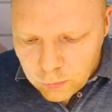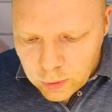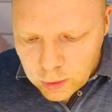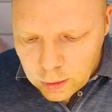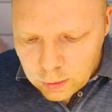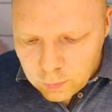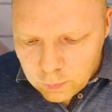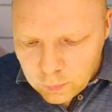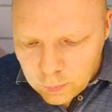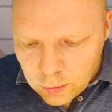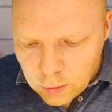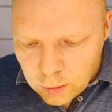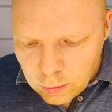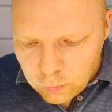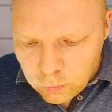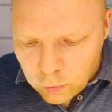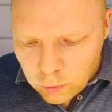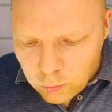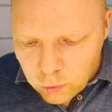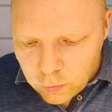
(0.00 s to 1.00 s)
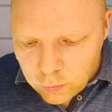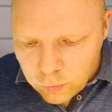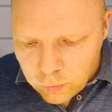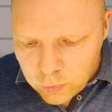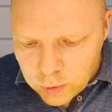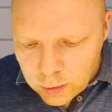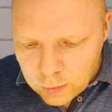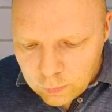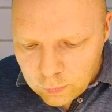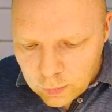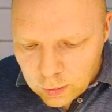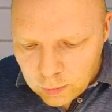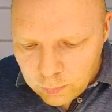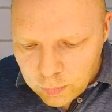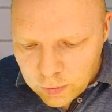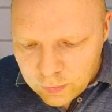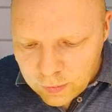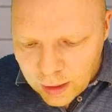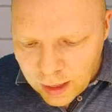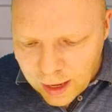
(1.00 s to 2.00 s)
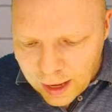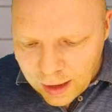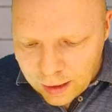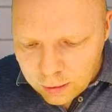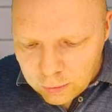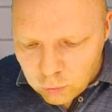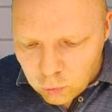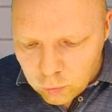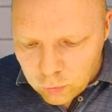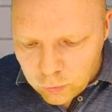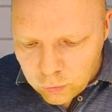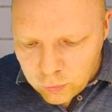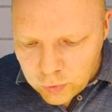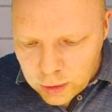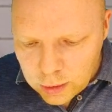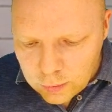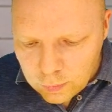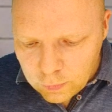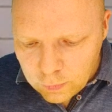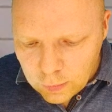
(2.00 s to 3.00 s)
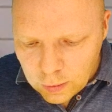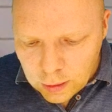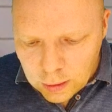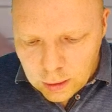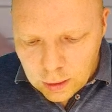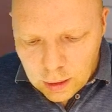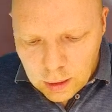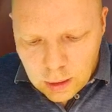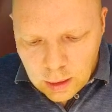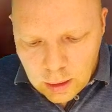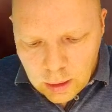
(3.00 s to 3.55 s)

40, 45 bis 48.